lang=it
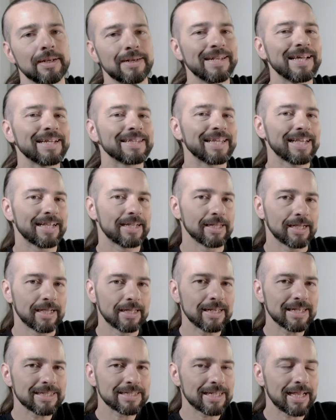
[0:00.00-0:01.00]
La tecnica
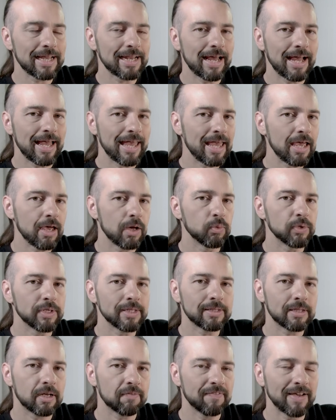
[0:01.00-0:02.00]
della scala è un
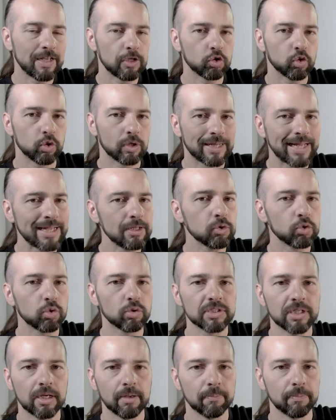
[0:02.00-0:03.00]
intervento
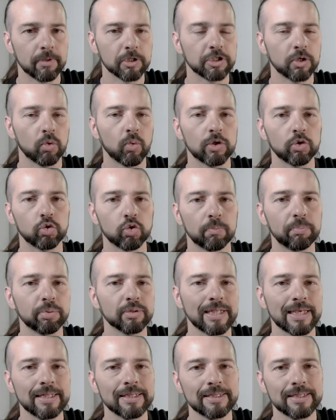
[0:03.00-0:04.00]
tanto semplice quanto
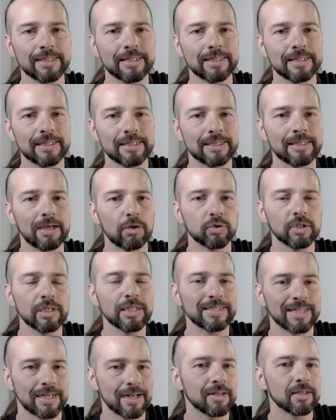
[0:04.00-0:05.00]
potente da
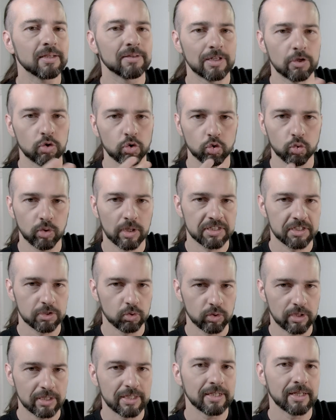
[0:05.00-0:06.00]
utilizzare all'interno di una
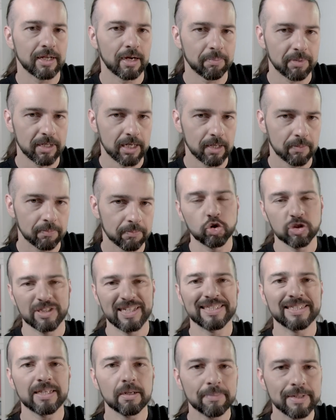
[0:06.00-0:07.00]
seduta di terapia.
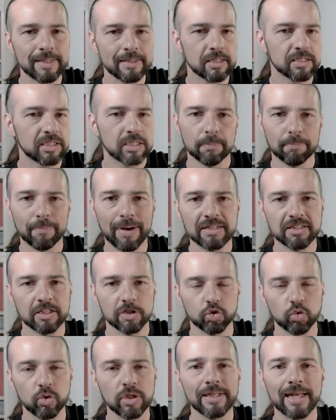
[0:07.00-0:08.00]
Sostanzialmente si basa
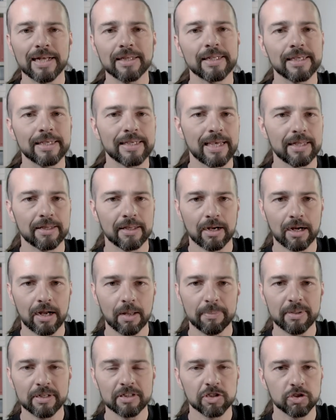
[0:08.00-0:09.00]
sull'idea di chiedere
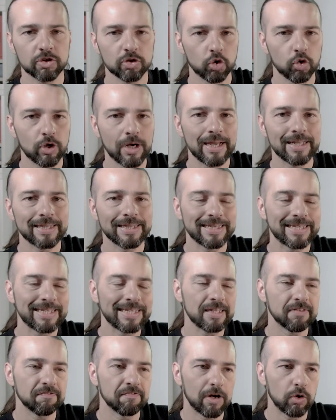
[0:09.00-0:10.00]
alla persona
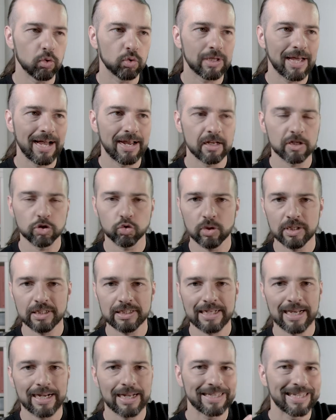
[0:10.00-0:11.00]
di valutare su una
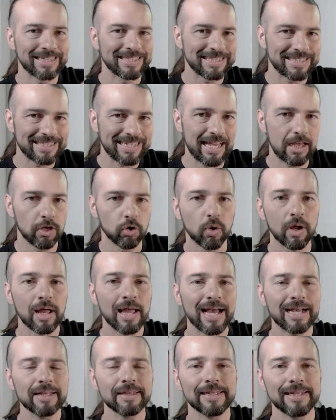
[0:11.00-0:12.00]
scala da 0
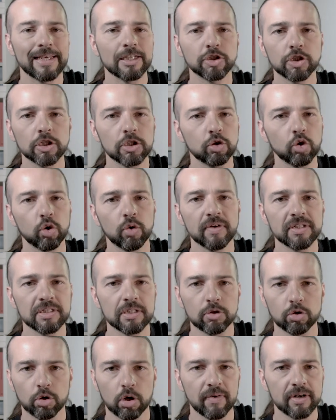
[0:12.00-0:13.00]
a 10 dove
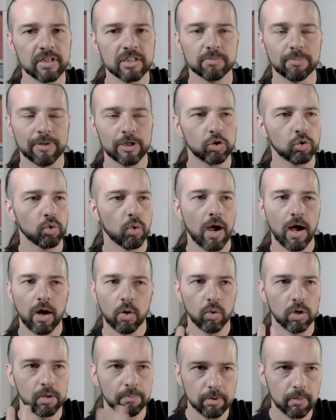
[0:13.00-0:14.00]
si trova rispetto a
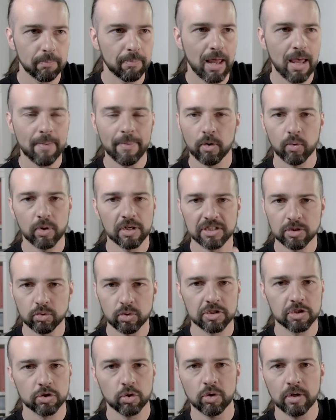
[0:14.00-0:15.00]
quel problema, a quella
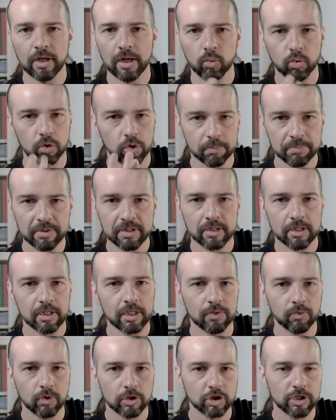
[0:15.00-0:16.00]
situazione, a
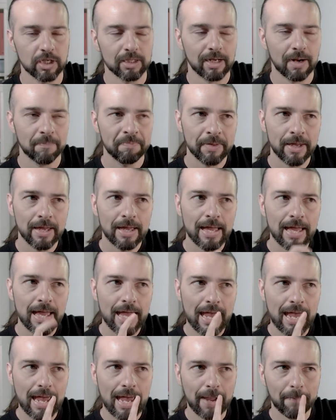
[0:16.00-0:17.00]
quell'obiettivo, eccetera
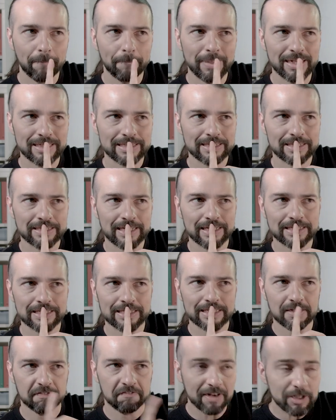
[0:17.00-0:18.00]
è
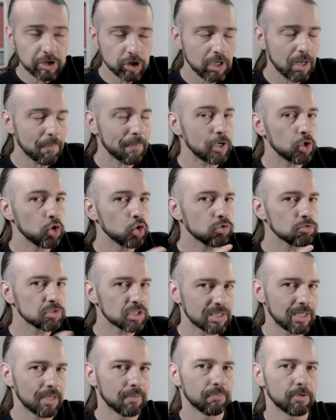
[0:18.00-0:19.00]
abbastanza facile ma non
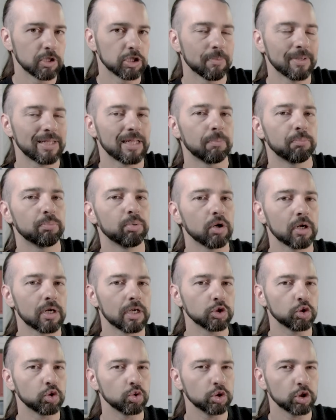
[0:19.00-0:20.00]
semplice perché può
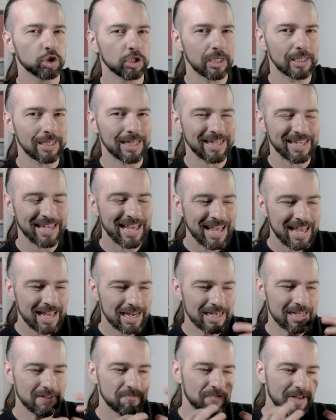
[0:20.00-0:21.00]
raggiungere dei
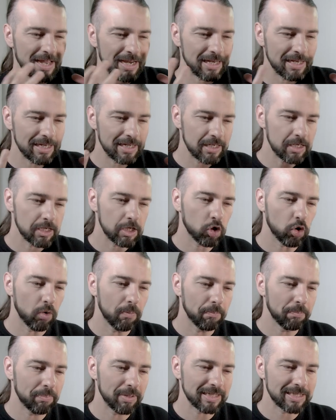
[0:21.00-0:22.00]
livelli di
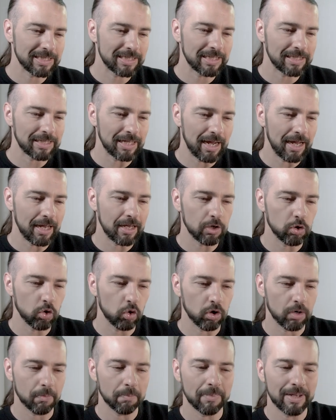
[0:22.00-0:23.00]
complessità
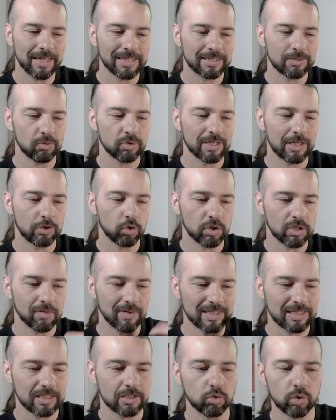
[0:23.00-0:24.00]
enorme, essere usato in
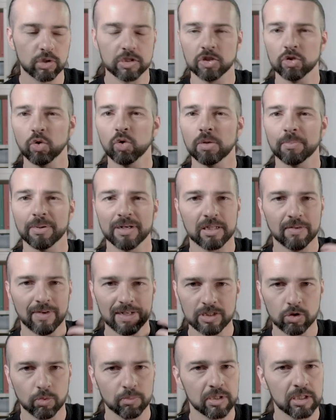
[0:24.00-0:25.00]
diverse situazioni, per
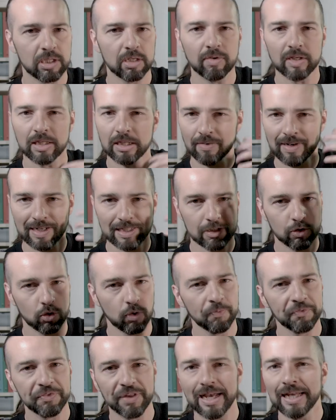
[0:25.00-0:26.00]
diversi obiettivi, in diversi
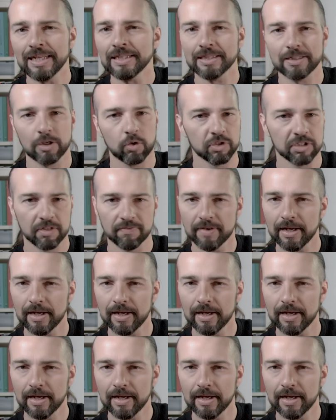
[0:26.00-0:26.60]
contesti e così